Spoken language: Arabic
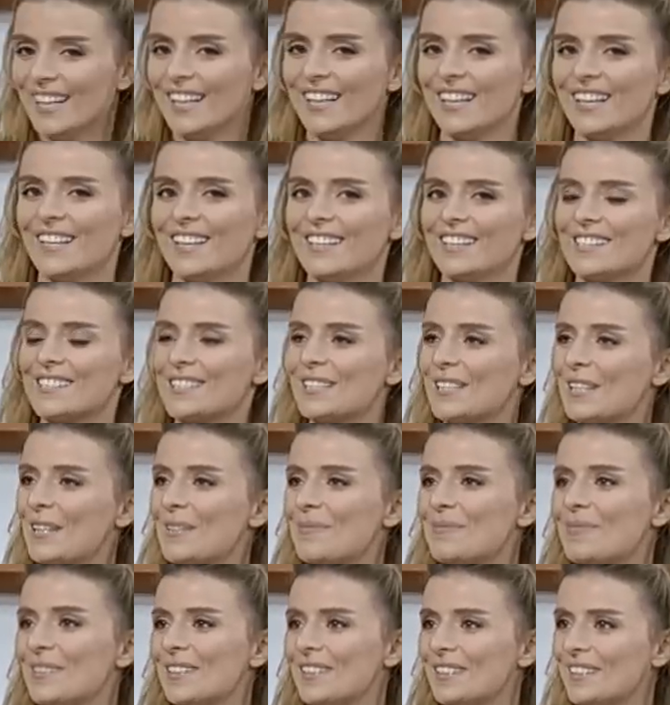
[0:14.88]
آه
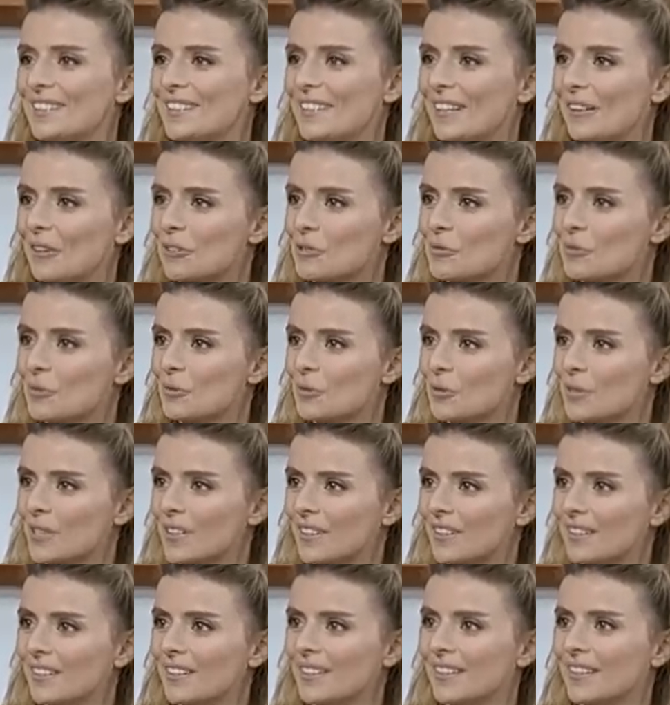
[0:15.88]
صيام العصفورة مم.
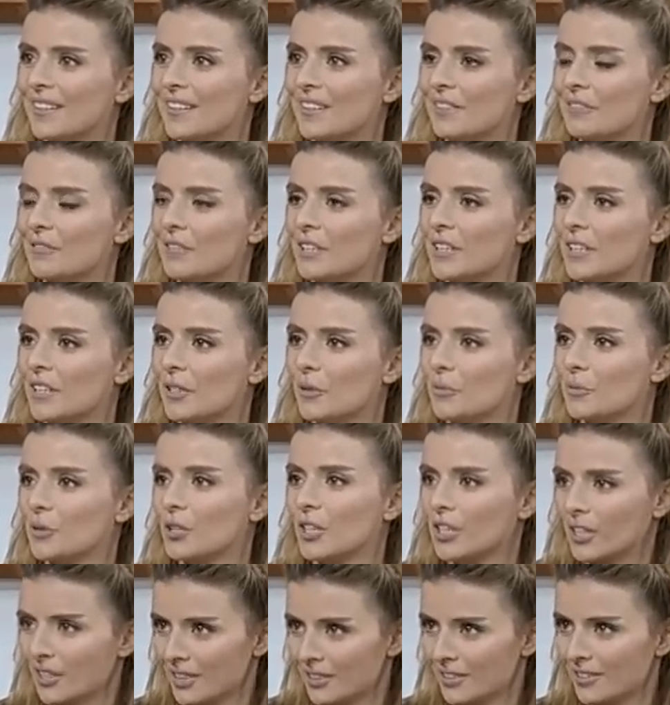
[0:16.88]
آه، فكرة
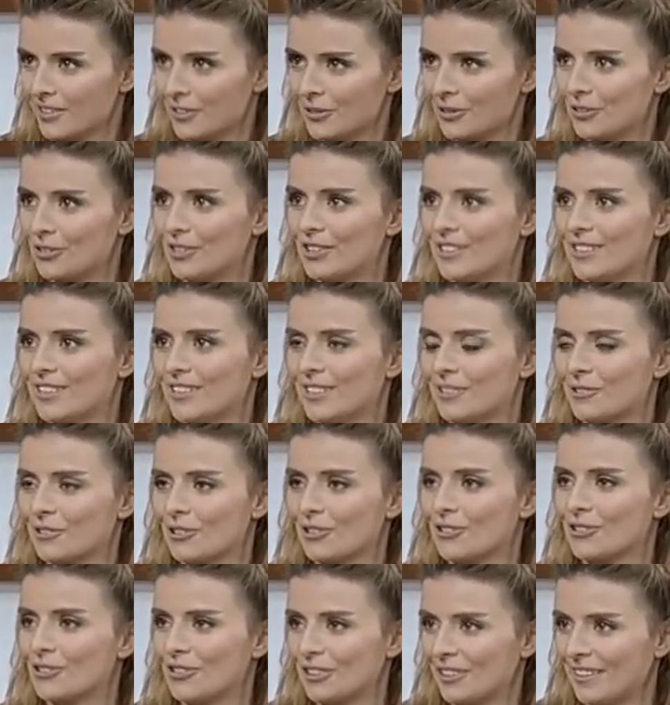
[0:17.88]
ابتكرت تجديد
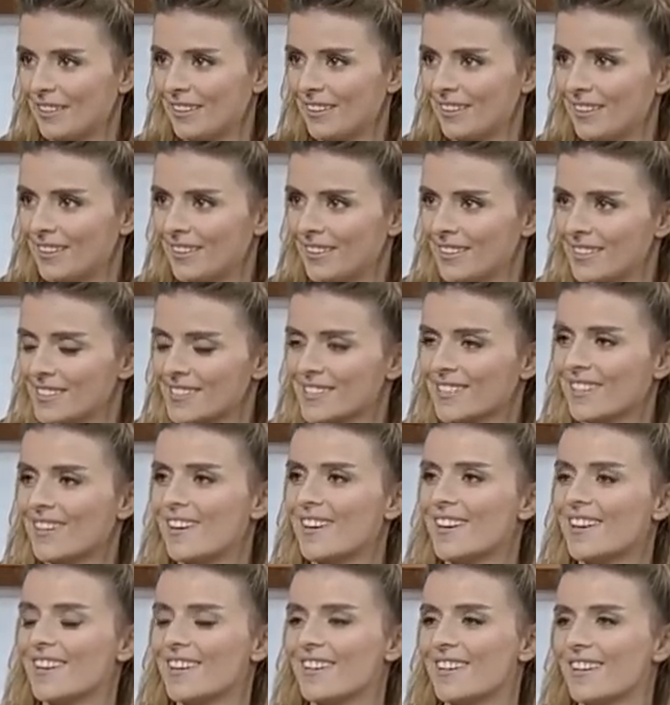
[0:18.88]
لنشجع آه،
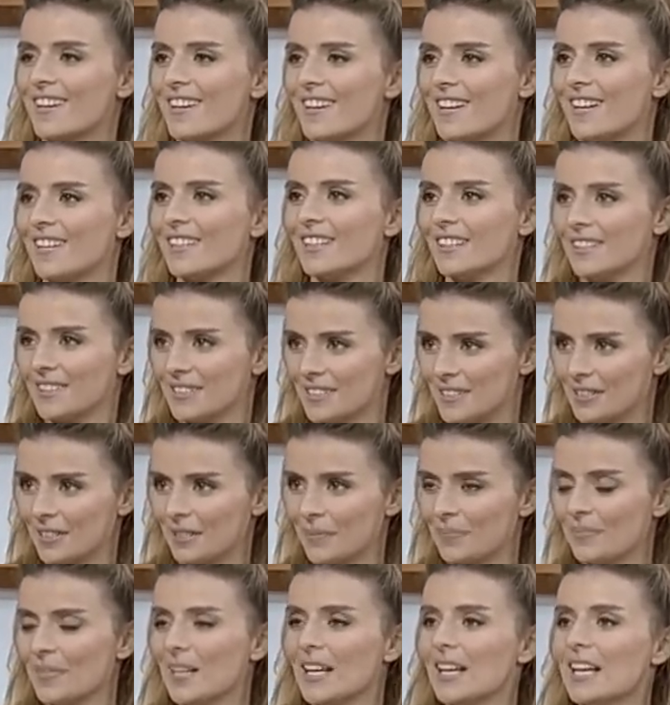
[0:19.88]
الصغار على
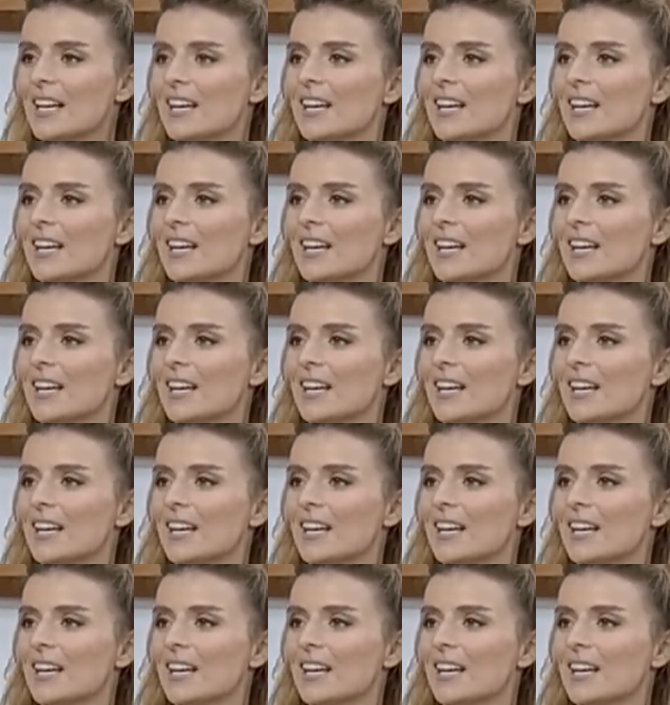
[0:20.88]
الصيام